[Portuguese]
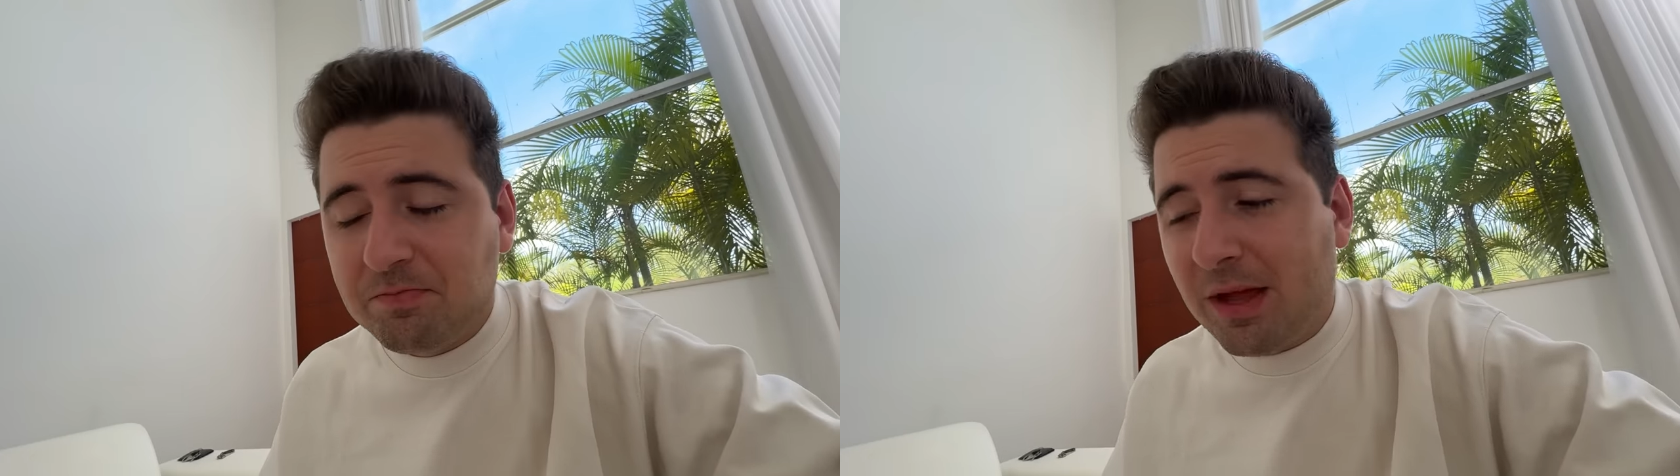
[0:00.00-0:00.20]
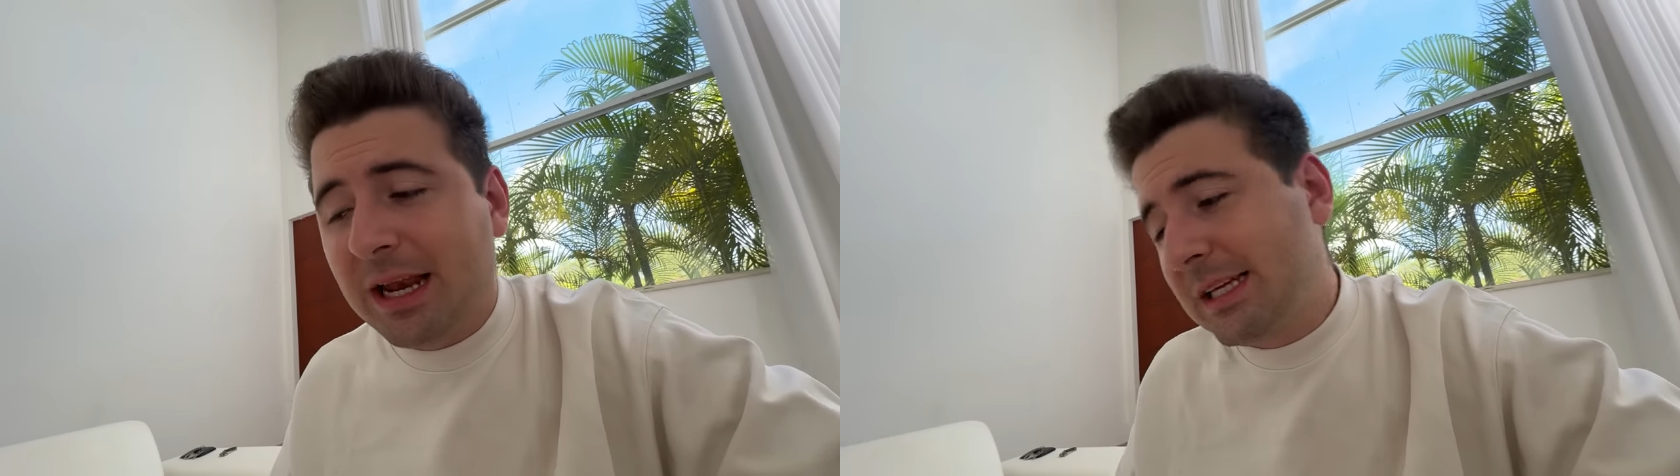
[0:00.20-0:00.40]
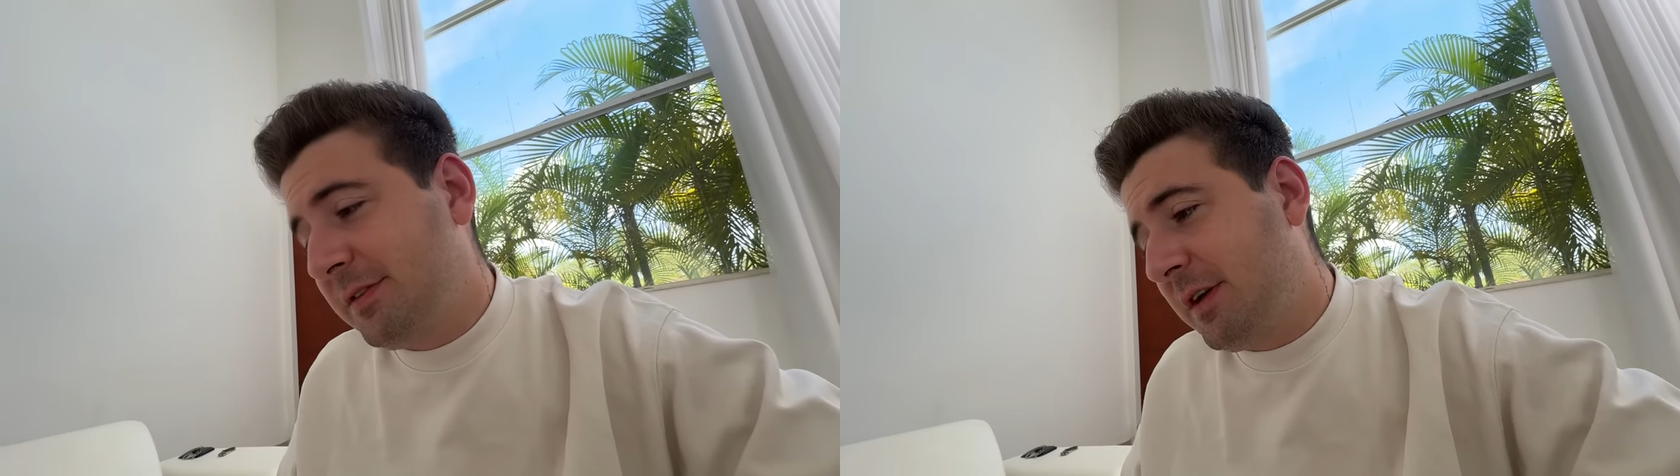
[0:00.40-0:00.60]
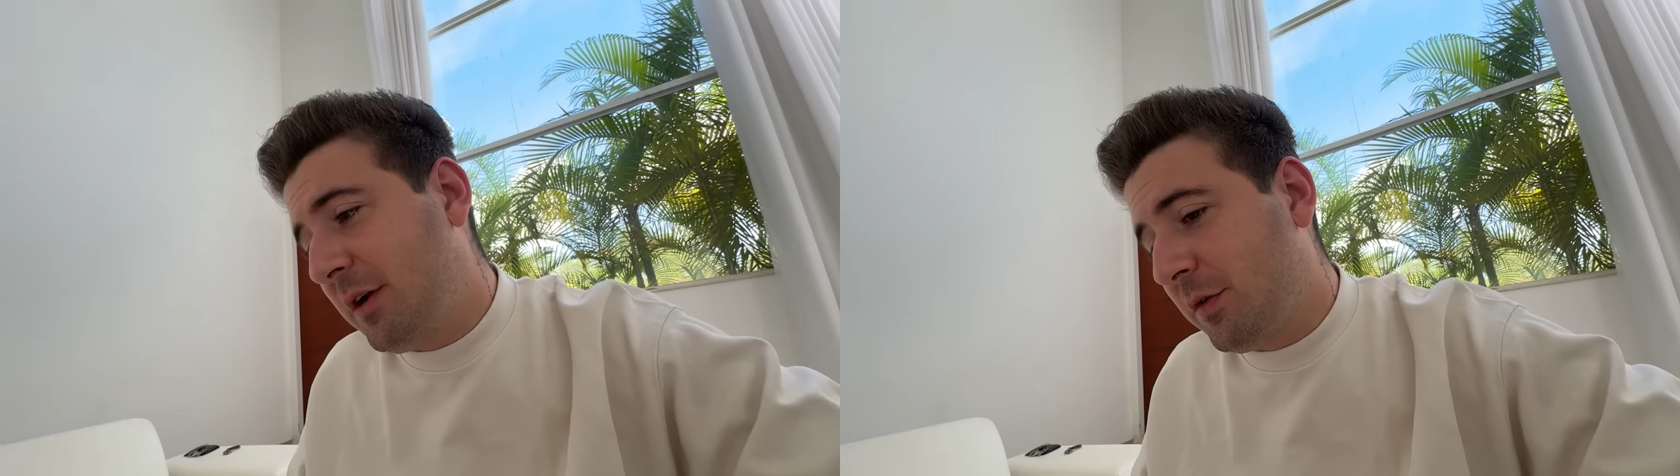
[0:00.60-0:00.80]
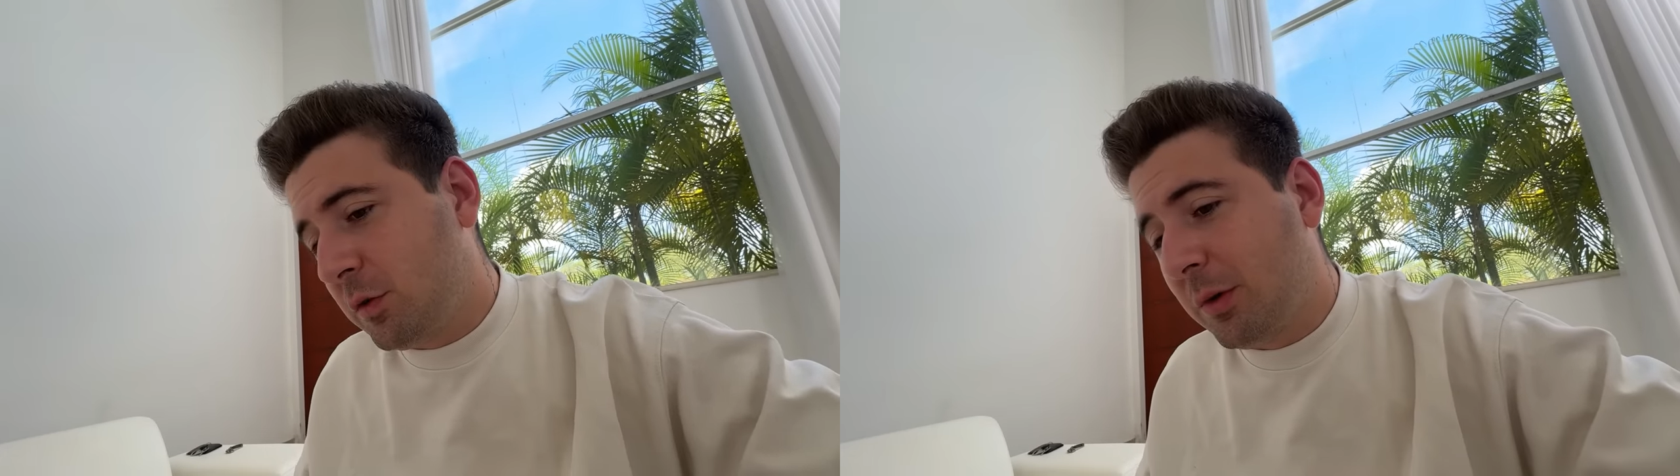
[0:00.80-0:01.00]
a Alexa
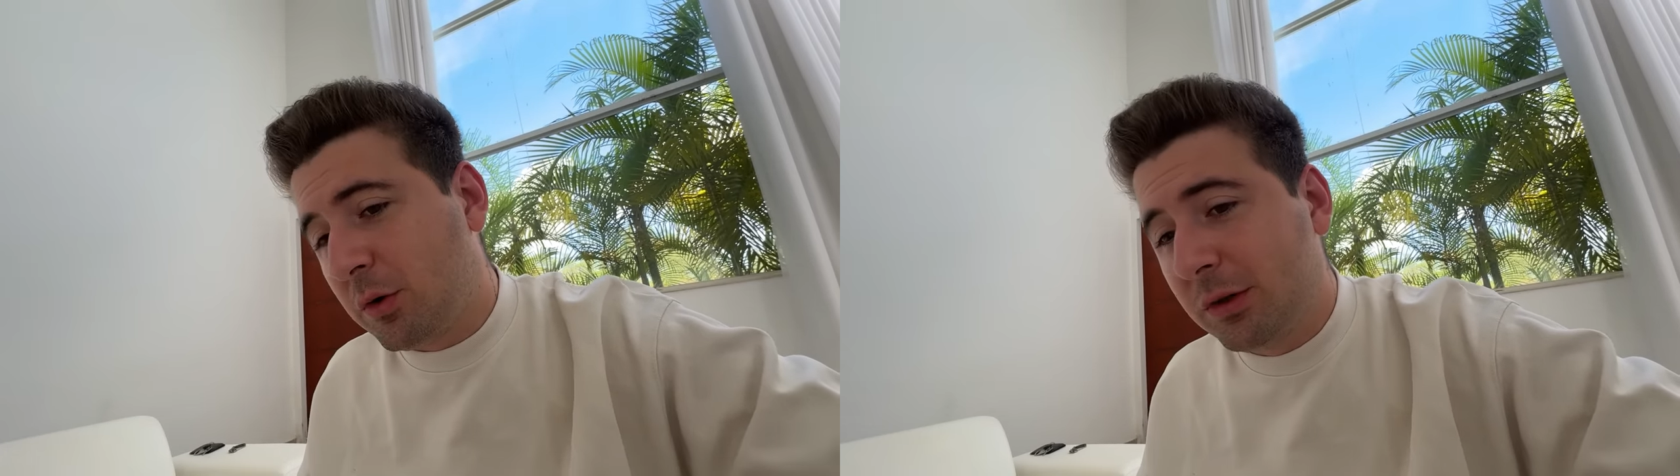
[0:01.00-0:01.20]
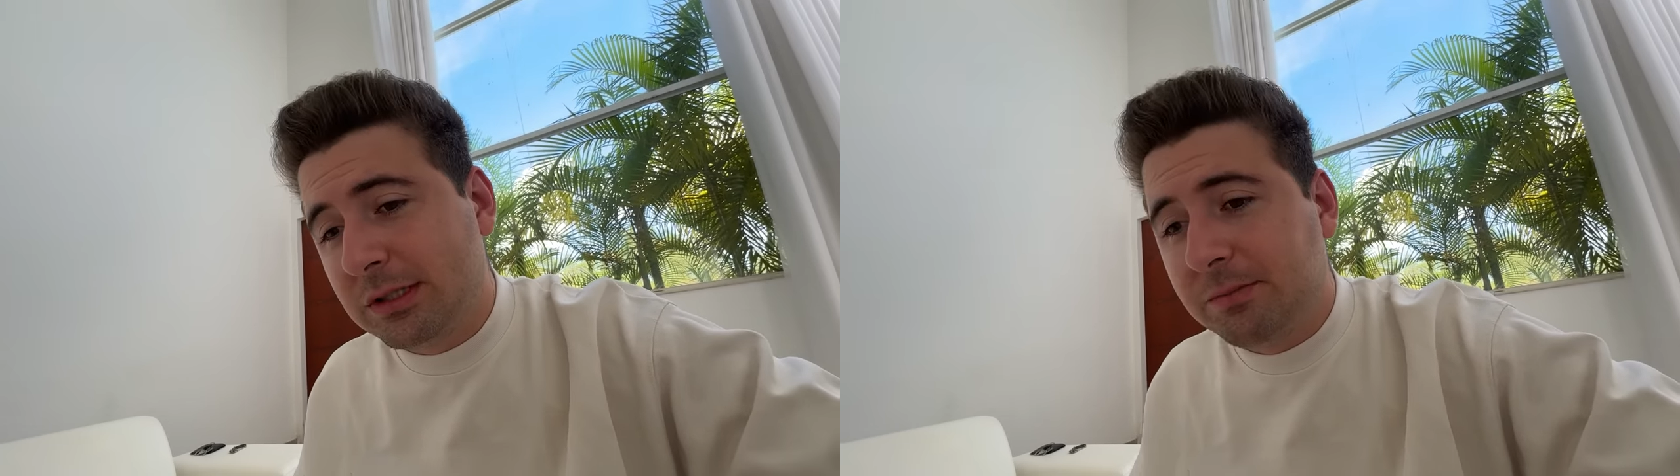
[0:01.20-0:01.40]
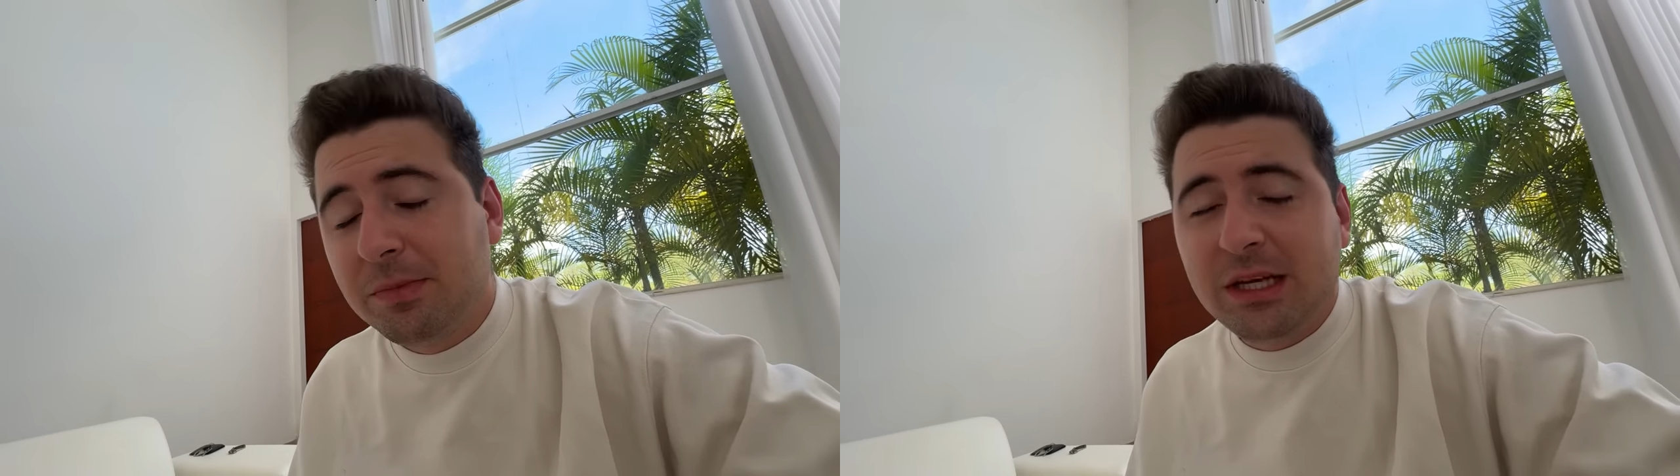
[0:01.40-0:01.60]
falava alguma coisa